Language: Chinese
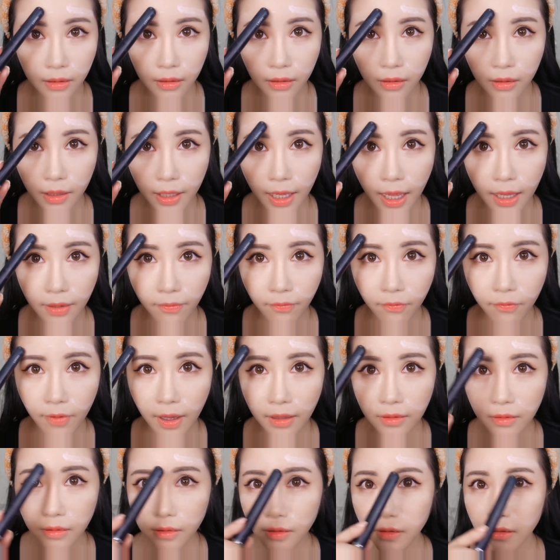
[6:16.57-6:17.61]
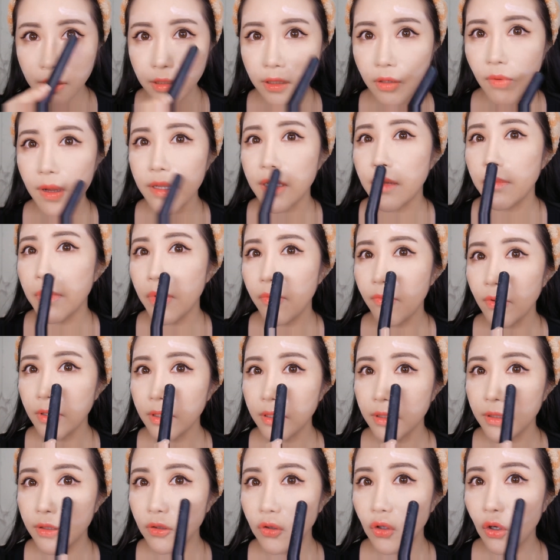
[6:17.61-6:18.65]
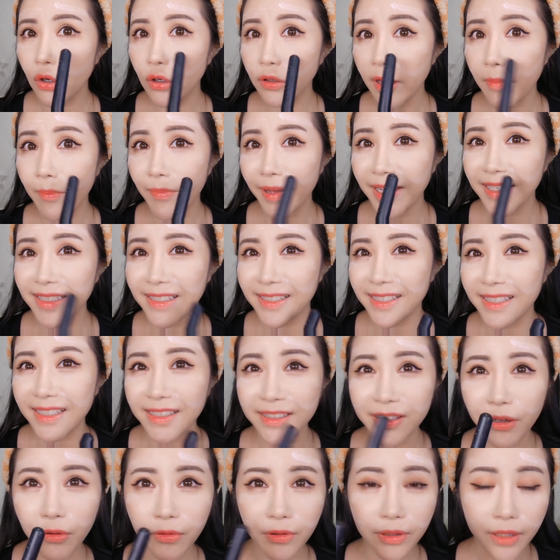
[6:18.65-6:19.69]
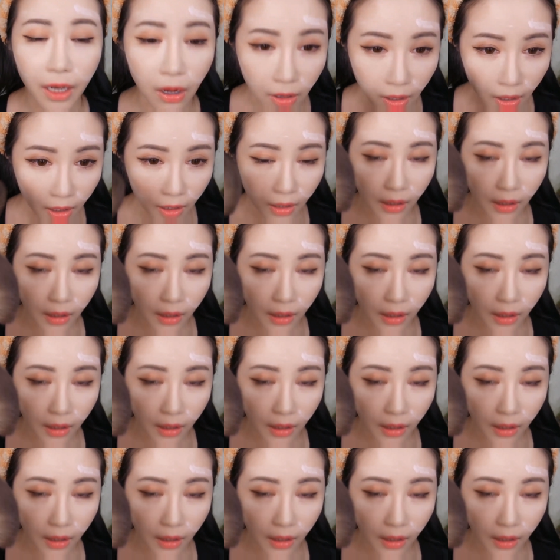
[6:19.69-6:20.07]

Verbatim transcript: 那个刚刚放的那些位置蜜粉其实都有点被吸收掉，